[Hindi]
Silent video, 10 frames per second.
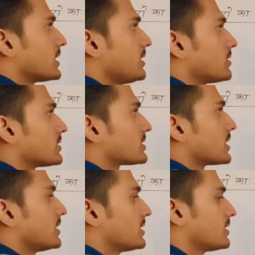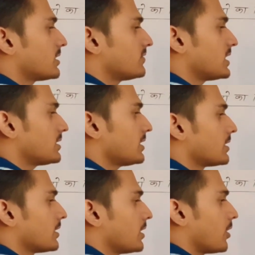से सघन की तरफ जाते
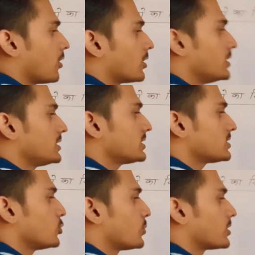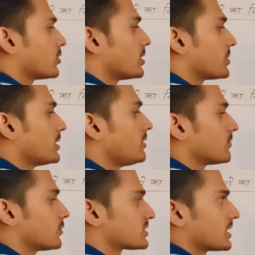हैं और नीचे से ऊपर होने पर
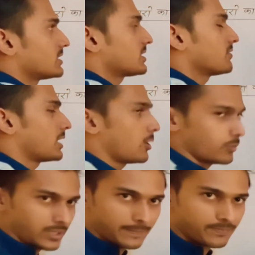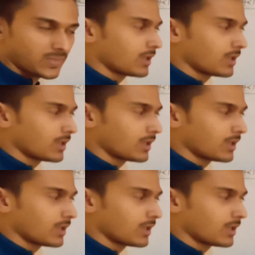वो सघन से विरल होते हैं